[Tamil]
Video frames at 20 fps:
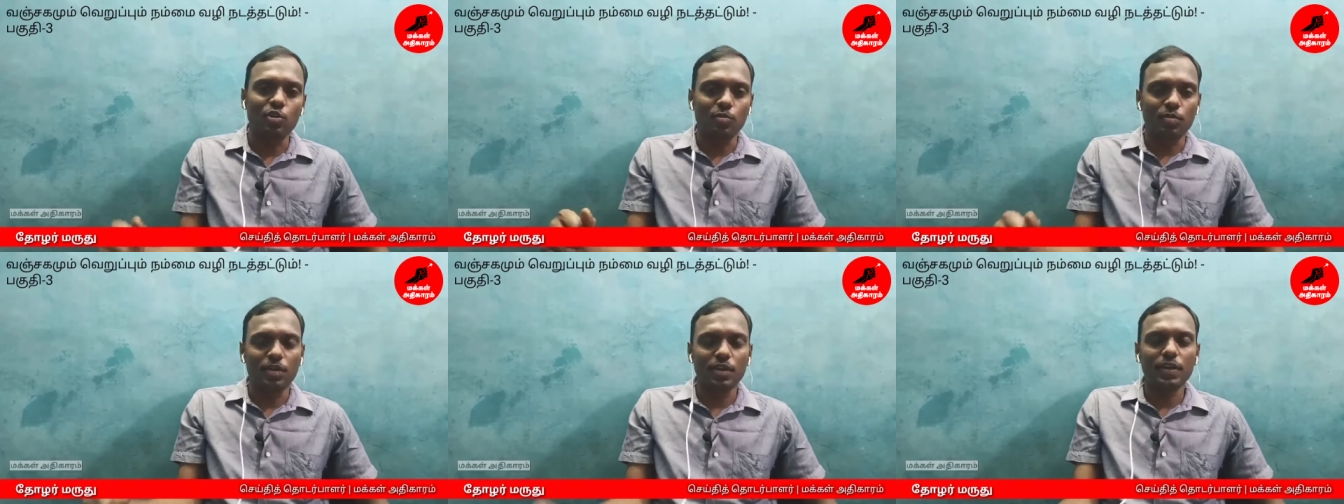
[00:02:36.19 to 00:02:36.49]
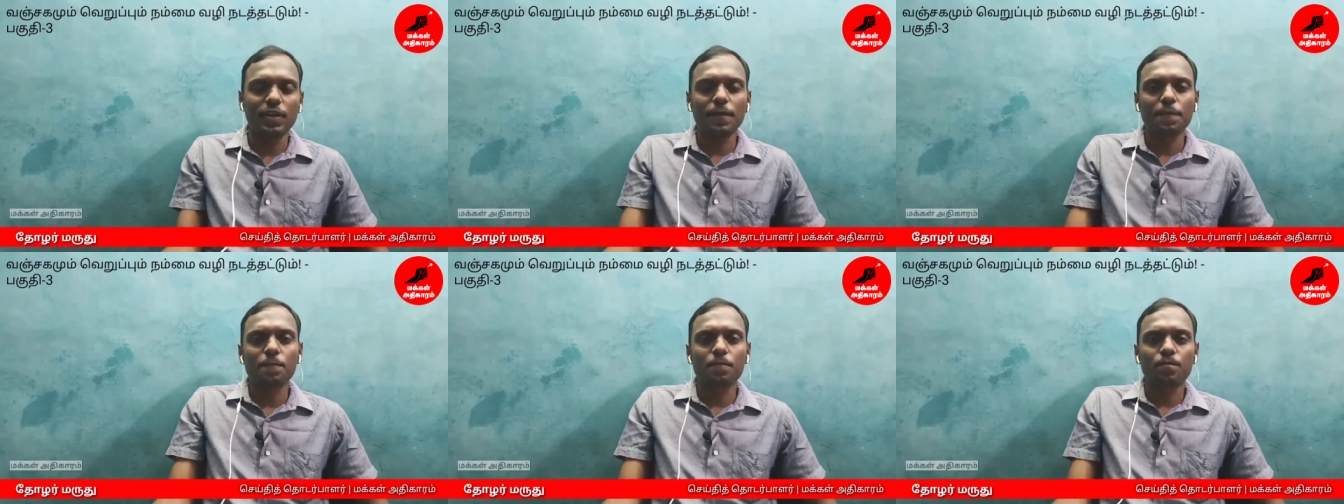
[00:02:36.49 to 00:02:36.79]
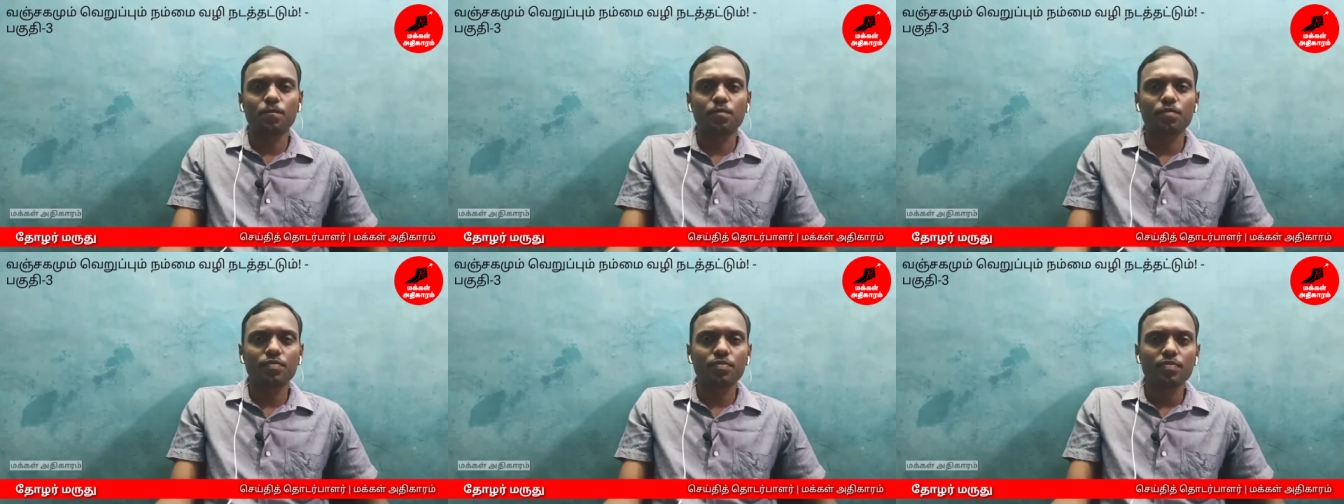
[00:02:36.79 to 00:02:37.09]
கூப்பிட்டு
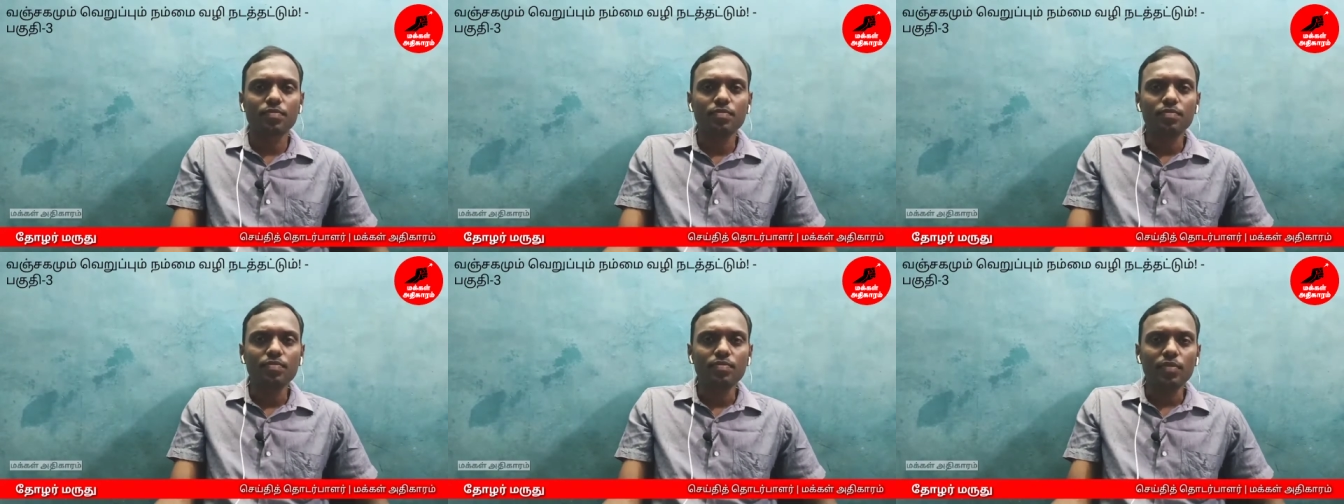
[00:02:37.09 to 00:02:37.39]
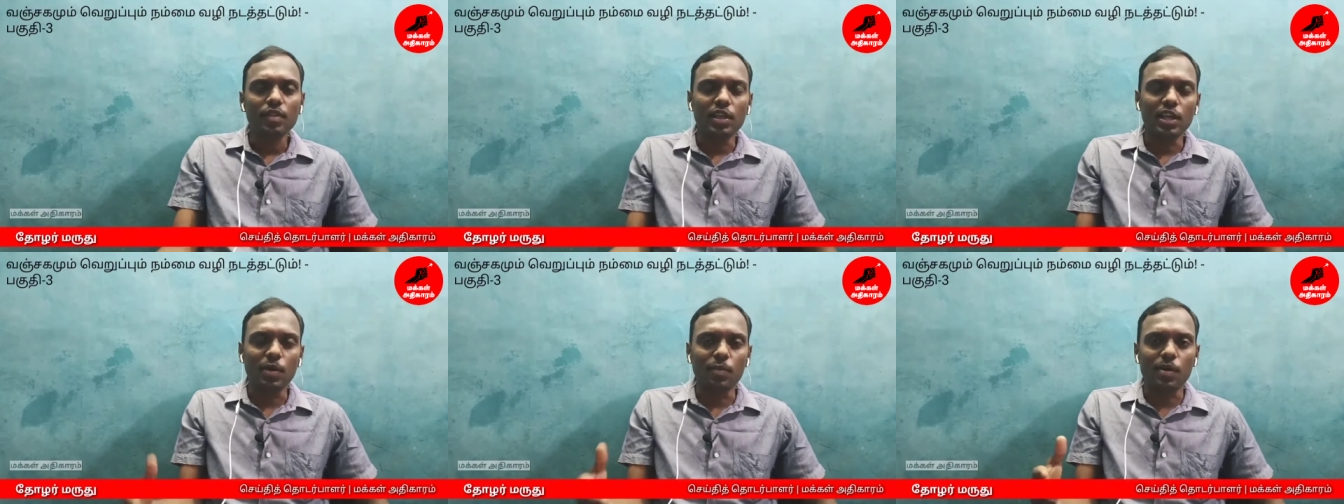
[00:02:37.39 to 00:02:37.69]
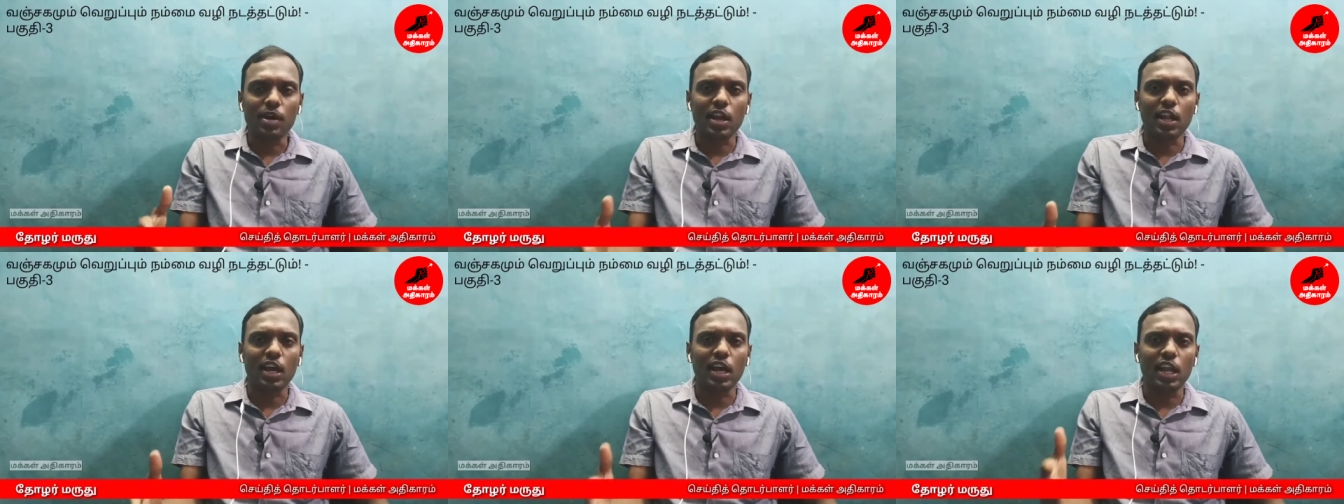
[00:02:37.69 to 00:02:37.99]
இங்கே
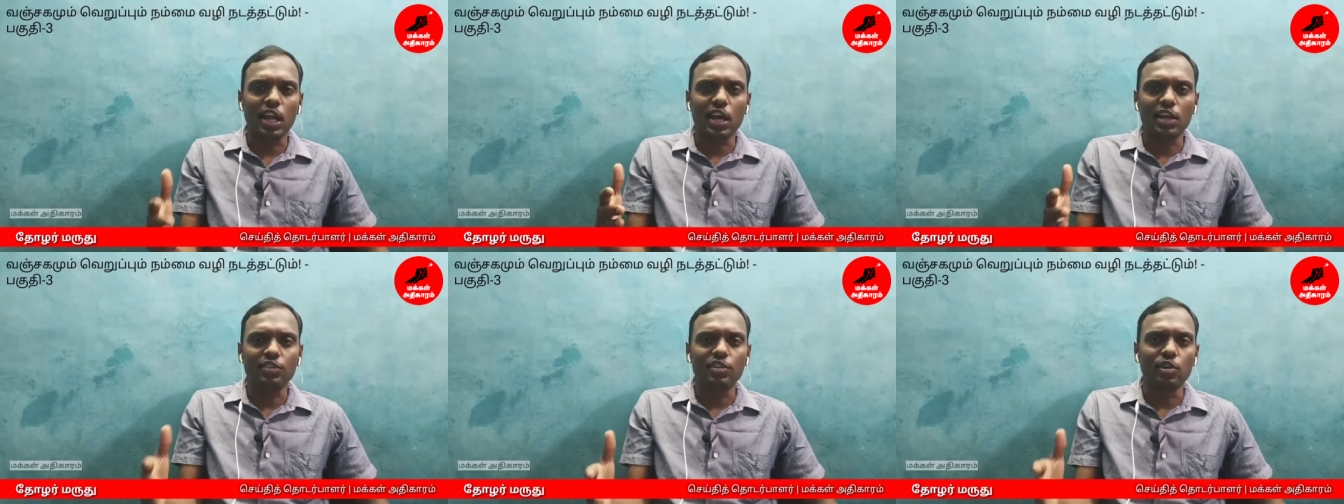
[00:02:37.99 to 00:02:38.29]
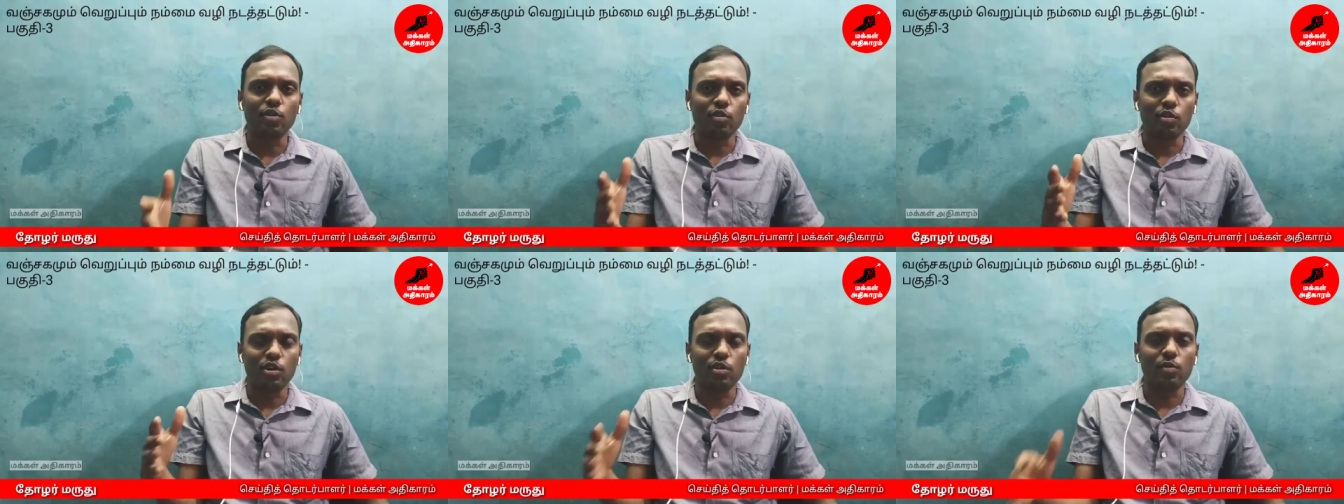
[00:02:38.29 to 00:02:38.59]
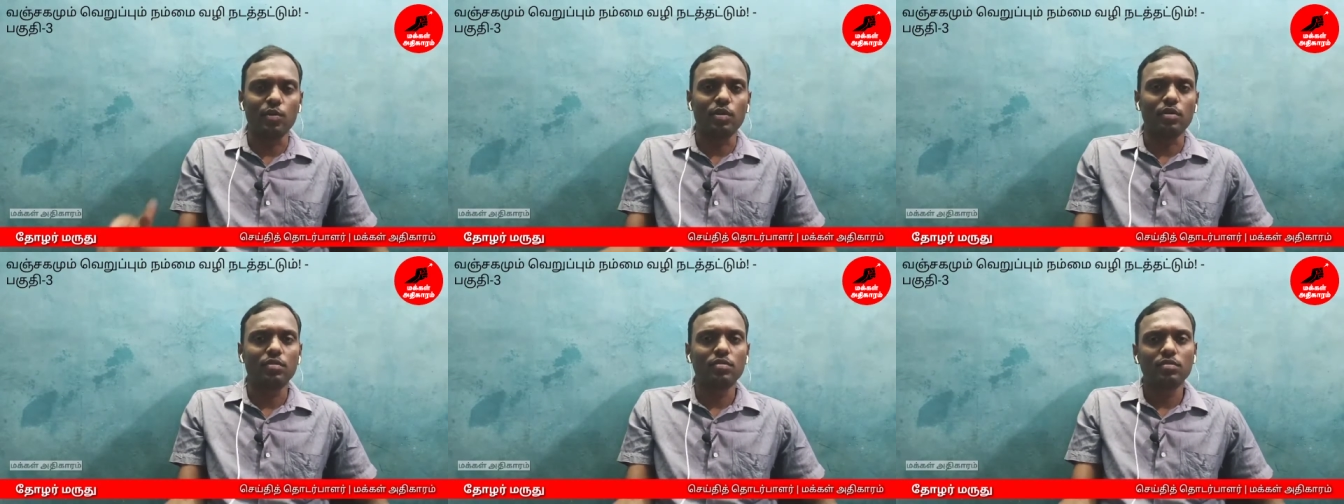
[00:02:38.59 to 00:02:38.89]
பாரு நாங்கள் எல்லாத்தையும்
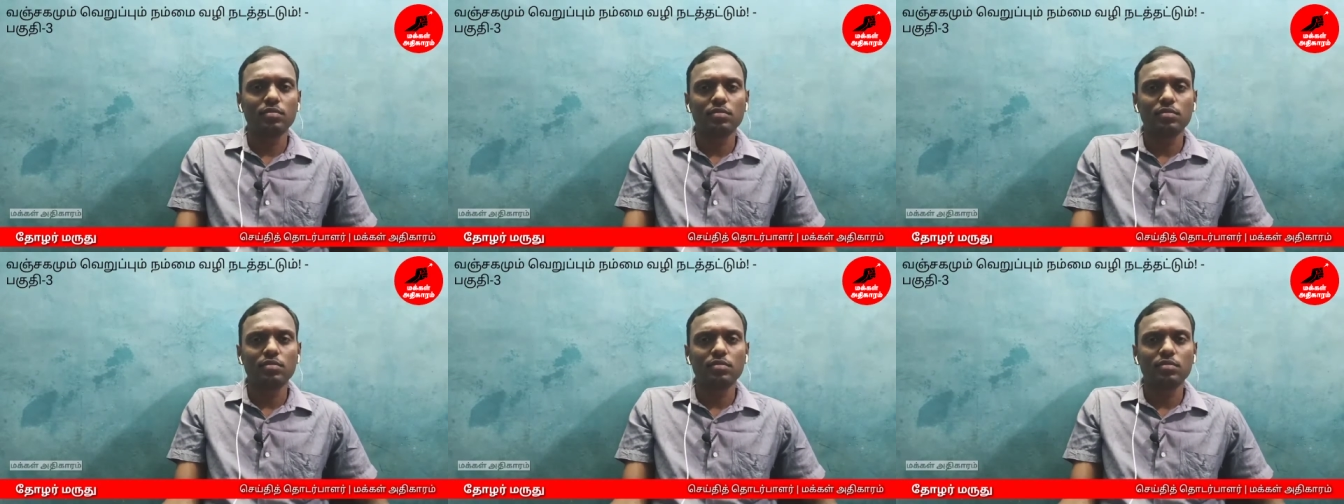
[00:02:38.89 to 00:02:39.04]
கொண்டுருவோம்